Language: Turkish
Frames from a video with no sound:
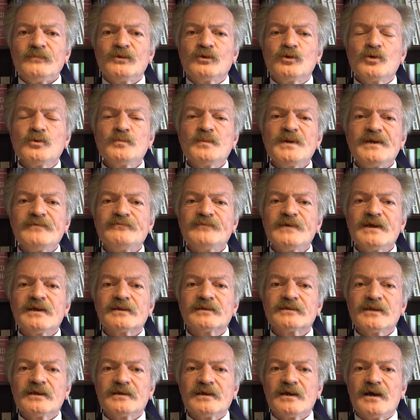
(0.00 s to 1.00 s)
Gübre
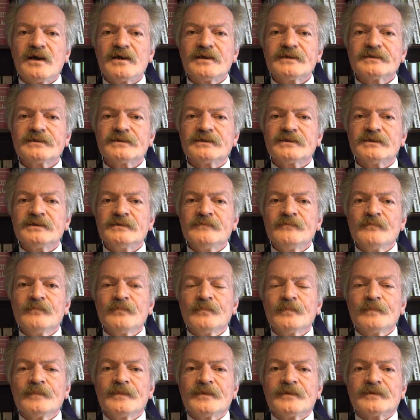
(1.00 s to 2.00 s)
fiyatları arttı.
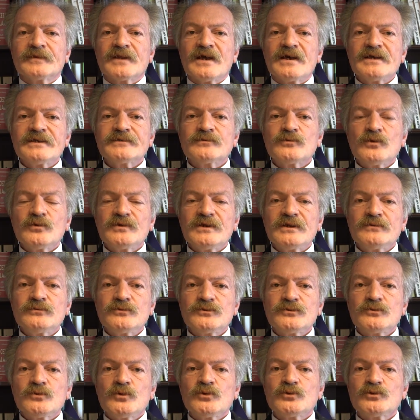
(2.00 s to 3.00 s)
Daha sonra
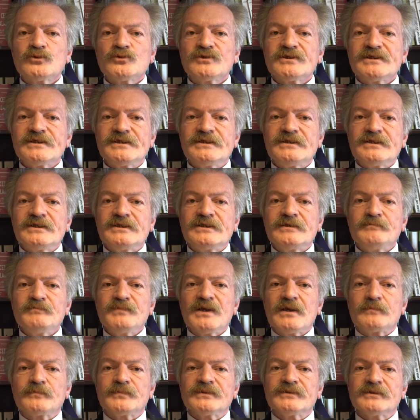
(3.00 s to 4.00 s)
yüzde otuz indirim
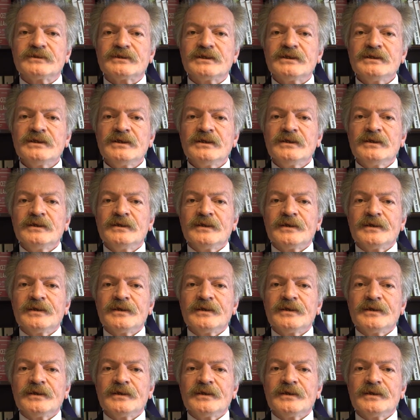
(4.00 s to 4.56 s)
yapıldı.